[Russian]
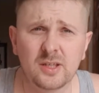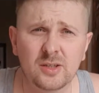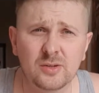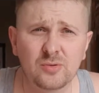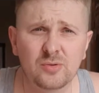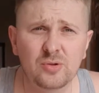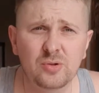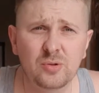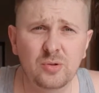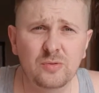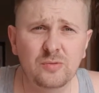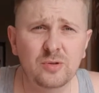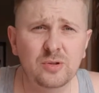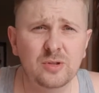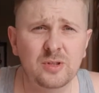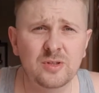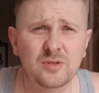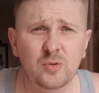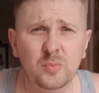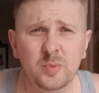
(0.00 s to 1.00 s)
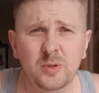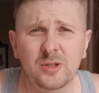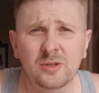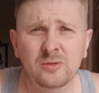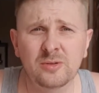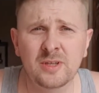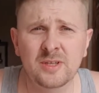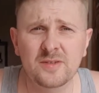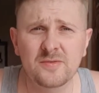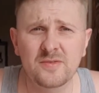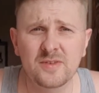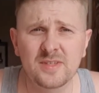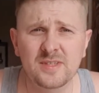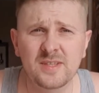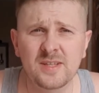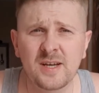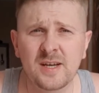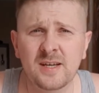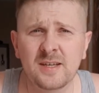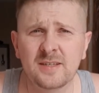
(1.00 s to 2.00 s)
Ну что, вот наступила у нас
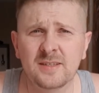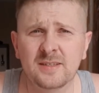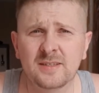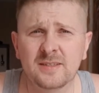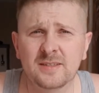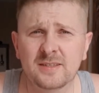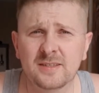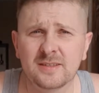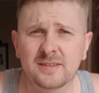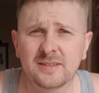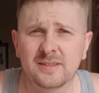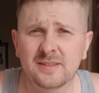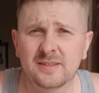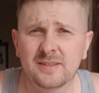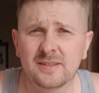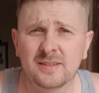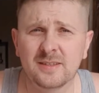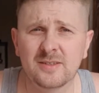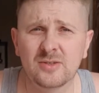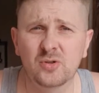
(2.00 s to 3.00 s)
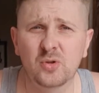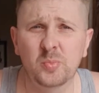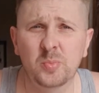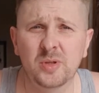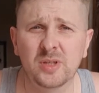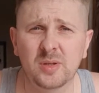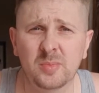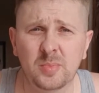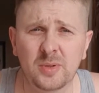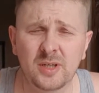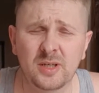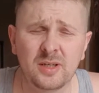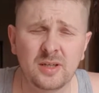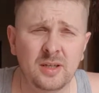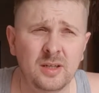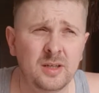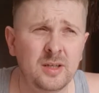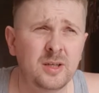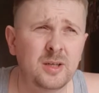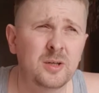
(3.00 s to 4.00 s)
весна, наступил апрель,
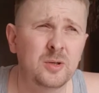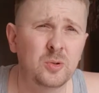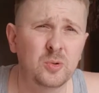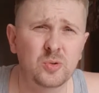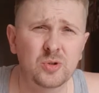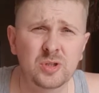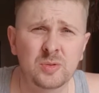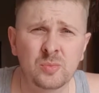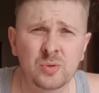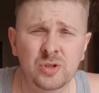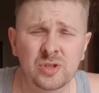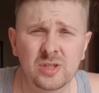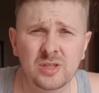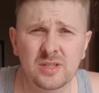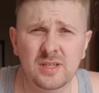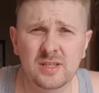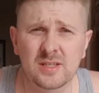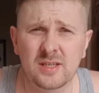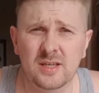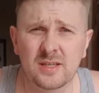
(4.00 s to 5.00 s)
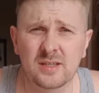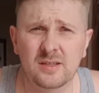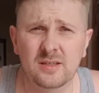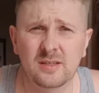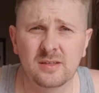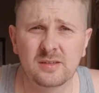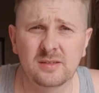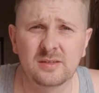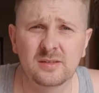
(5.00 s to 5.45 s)
уже можно сказать